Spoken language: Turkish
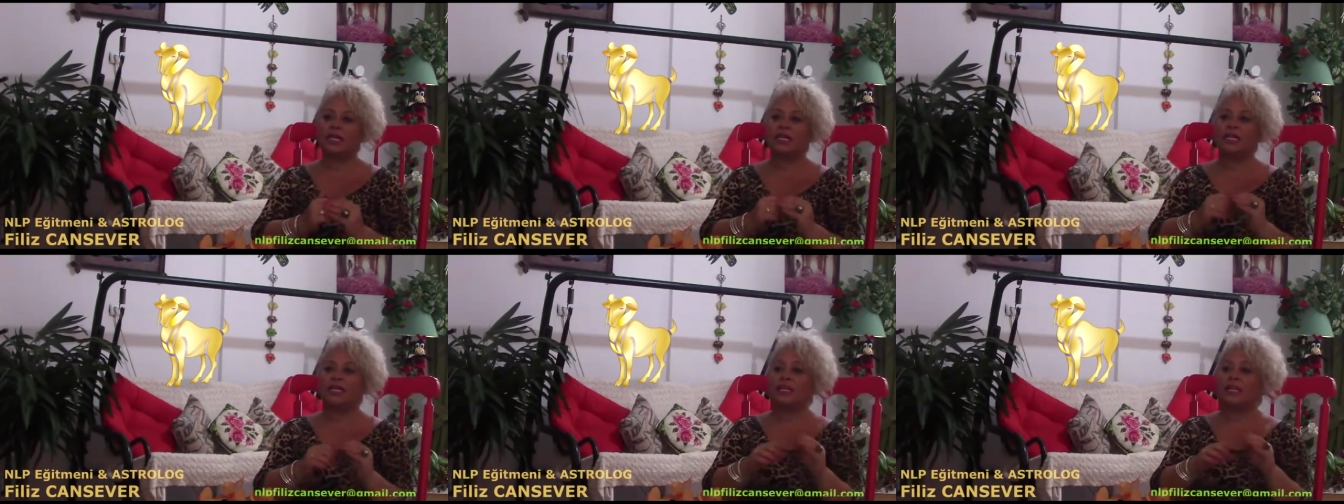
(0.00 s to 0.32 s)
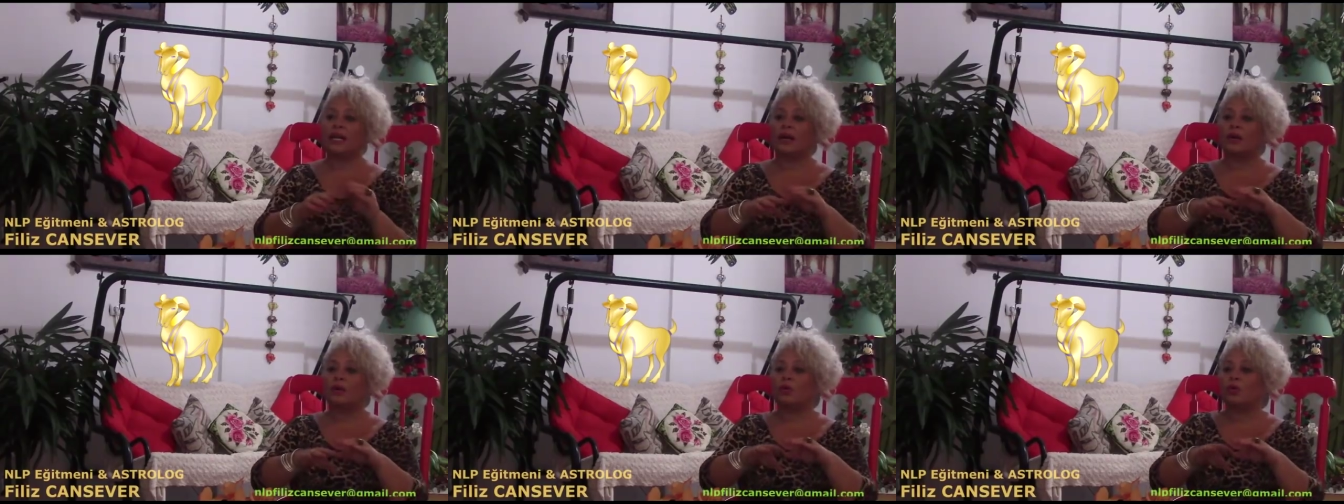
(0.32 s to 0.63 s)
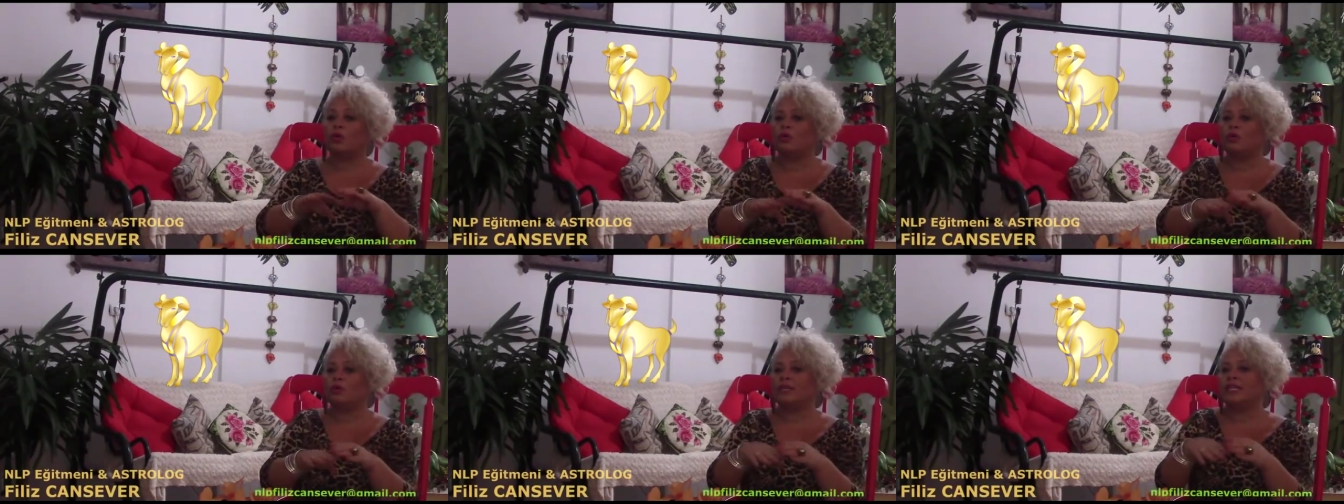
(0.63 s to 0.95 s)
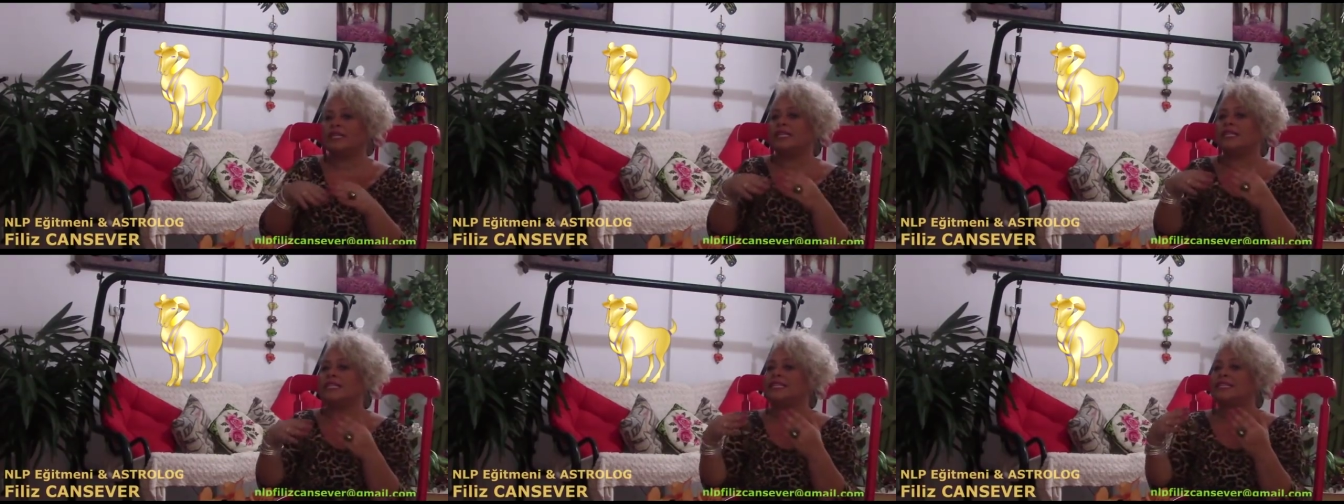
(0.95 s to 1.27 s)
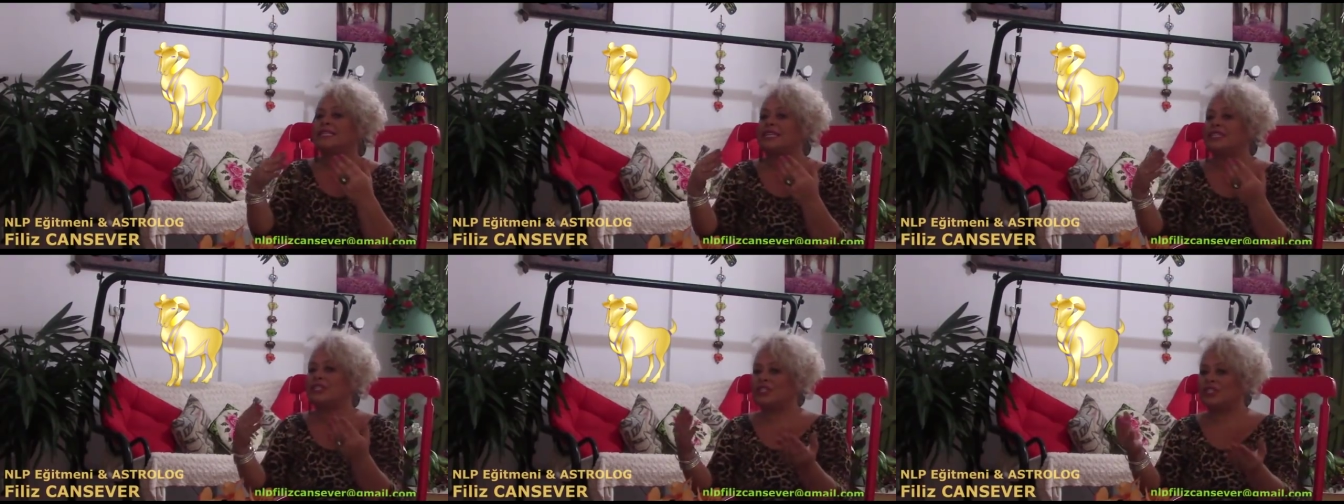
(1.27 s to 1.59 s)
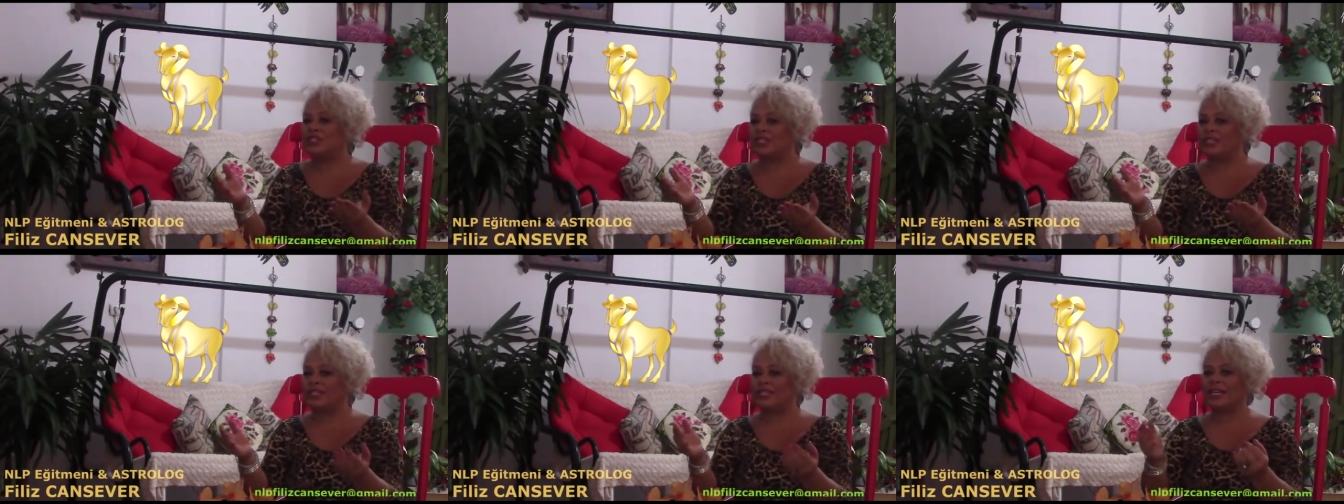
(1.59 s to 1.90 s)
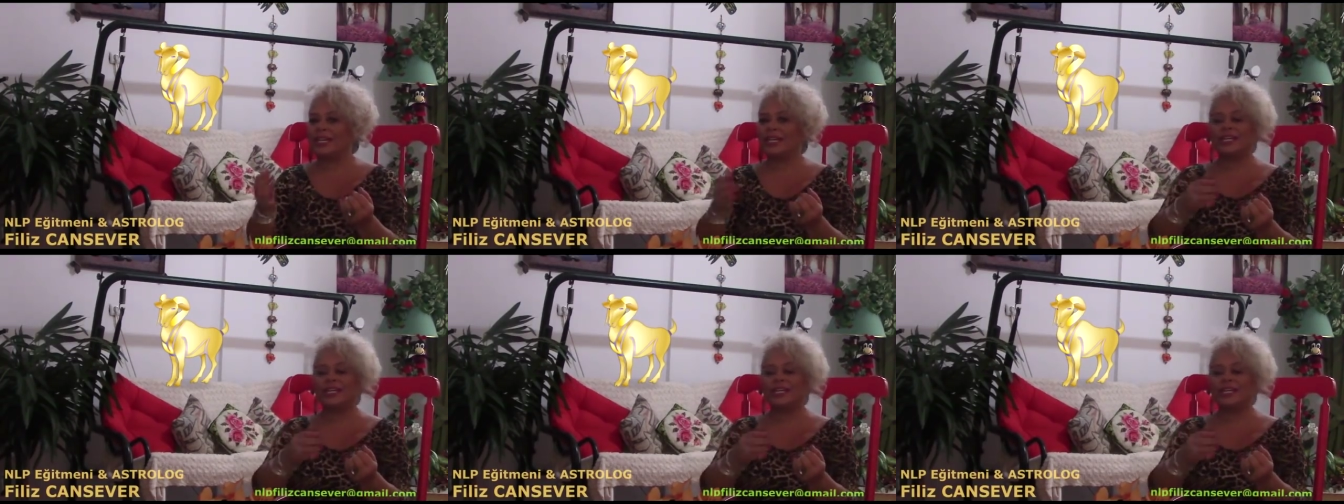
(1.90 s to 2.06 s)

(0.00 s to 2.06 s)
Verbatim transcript: ya da konumların geçici,